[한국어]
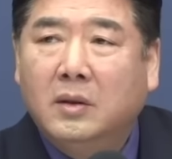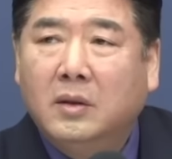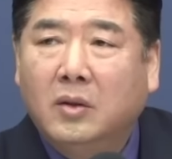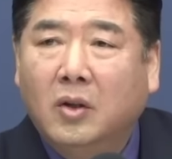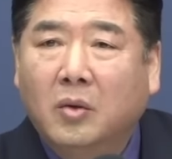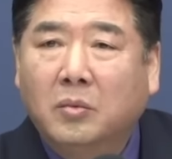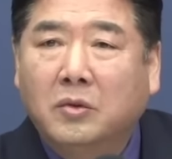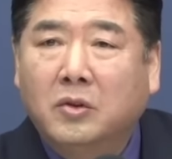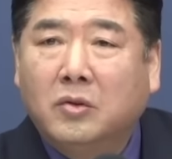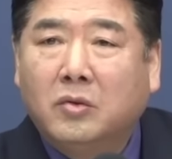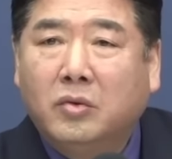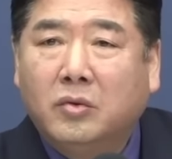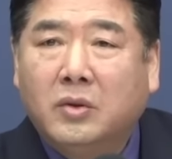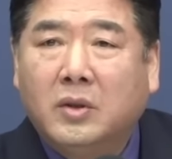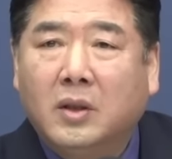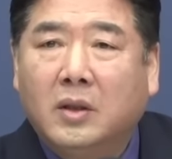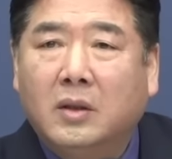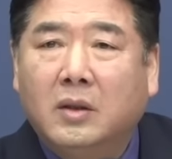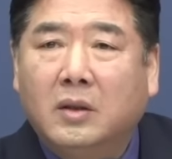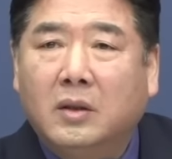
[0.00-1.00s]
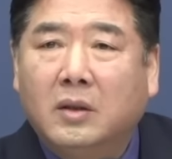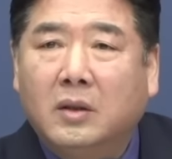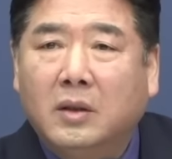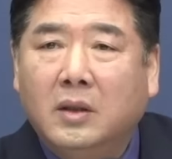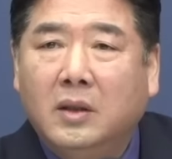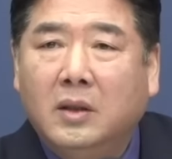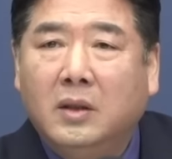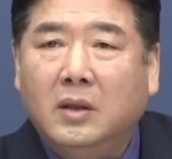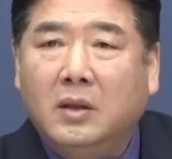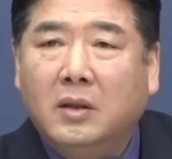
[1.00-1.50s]
너무 국정
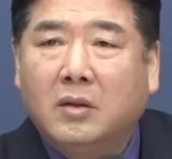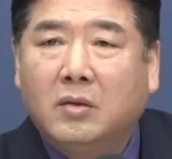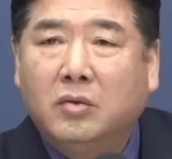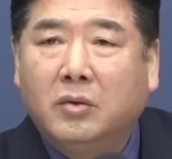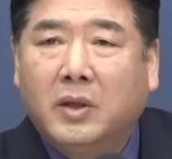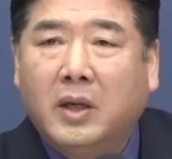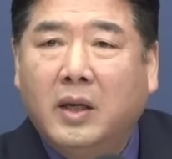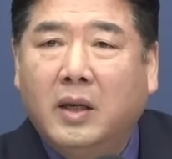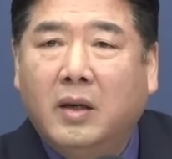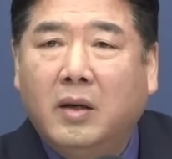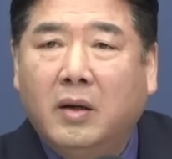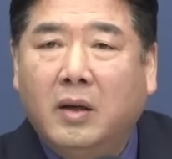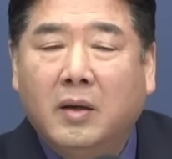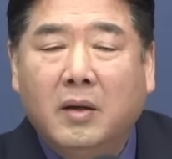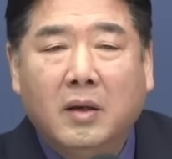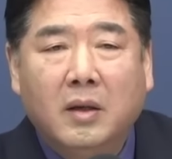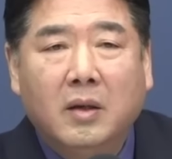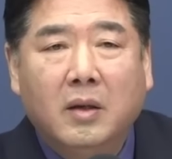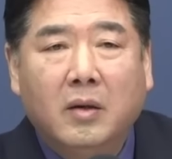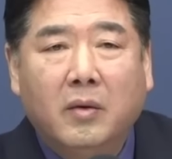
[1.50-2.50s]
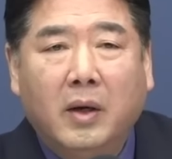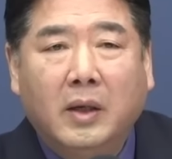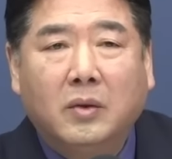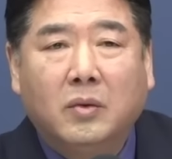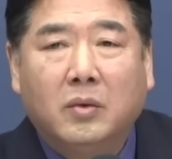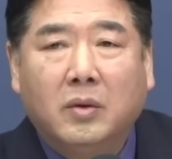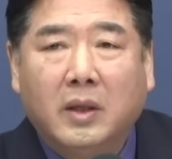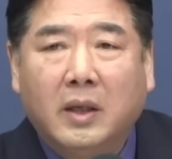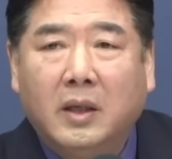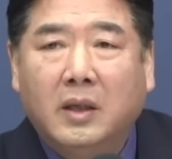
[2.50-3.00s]
이 국회
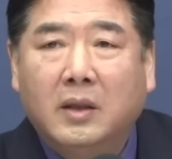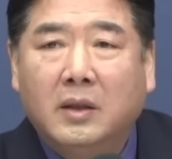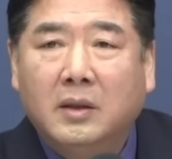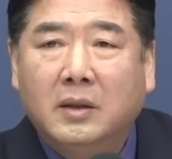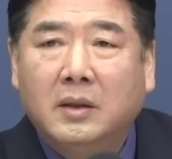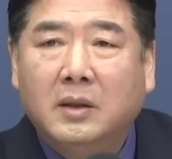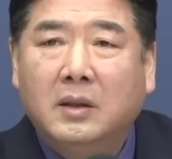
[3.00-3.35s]
활동에